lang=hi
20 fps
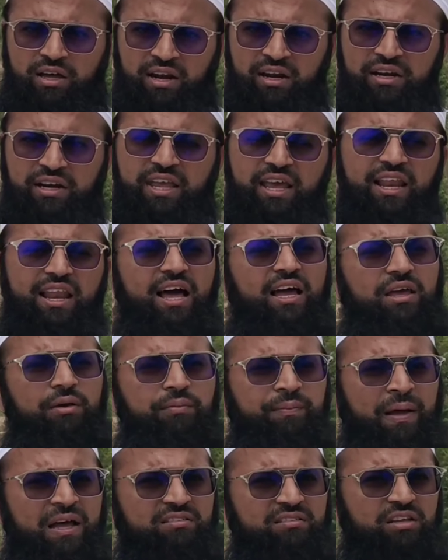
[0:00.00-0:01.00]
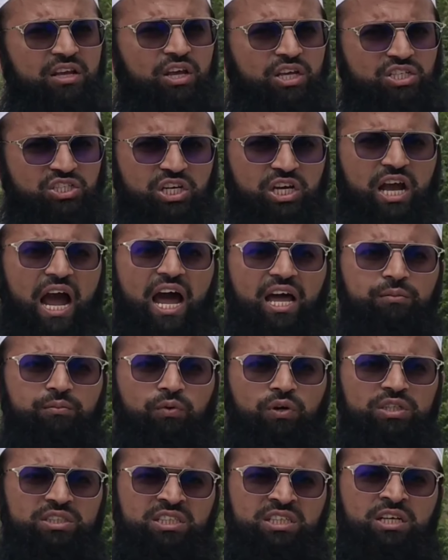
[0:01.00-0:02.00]
करण गेला के पास
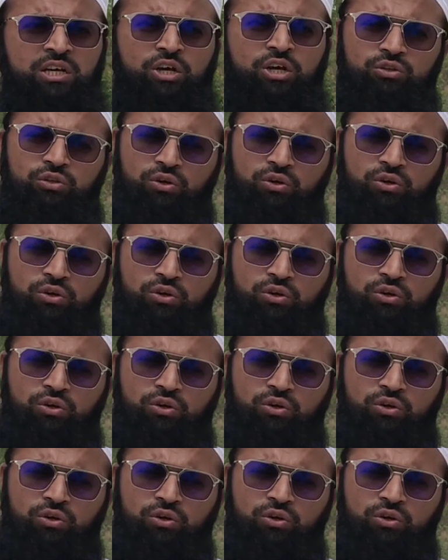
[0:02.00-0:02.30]
शिकायत पहुंची